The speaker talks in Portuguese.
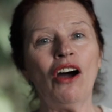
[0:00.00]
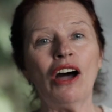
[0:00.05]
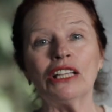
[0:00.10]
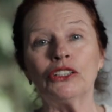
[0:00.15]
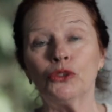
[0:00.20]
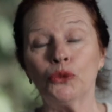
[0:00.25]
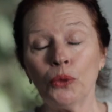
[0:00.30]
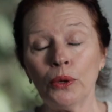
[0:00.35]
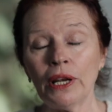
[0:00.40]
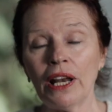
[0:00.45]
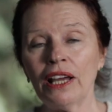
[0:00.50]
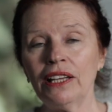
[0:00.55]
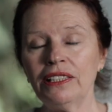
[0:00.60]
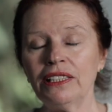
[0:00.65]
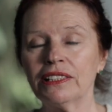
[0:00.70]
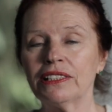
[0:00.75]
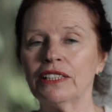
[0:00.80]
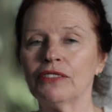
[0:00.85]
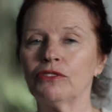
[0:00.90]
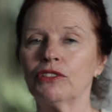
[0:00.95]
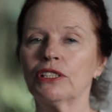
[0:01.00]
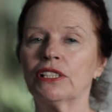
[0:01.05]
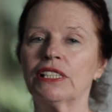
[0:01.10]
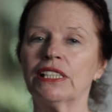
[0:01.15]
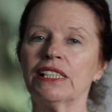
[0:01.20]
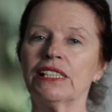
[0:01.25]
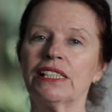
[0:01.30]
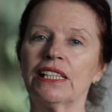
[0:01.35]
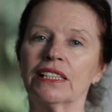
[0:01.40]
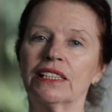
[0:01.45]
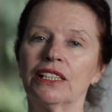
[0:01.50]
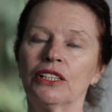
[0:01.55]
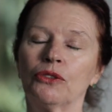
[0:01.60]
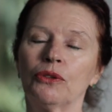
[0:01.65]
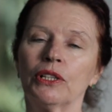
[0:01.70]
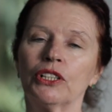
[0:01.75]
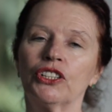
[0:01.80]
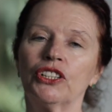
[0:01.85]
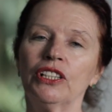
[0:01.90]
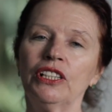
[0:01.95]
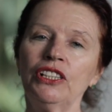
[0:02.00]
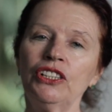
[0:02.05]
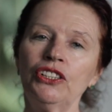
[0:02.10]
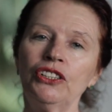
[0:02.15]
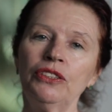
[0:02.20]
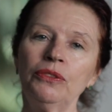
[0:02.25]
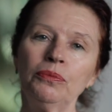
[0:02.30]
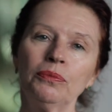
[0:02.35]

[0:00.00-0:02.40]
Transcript: eu adoraria ter vocês aqui com a gente,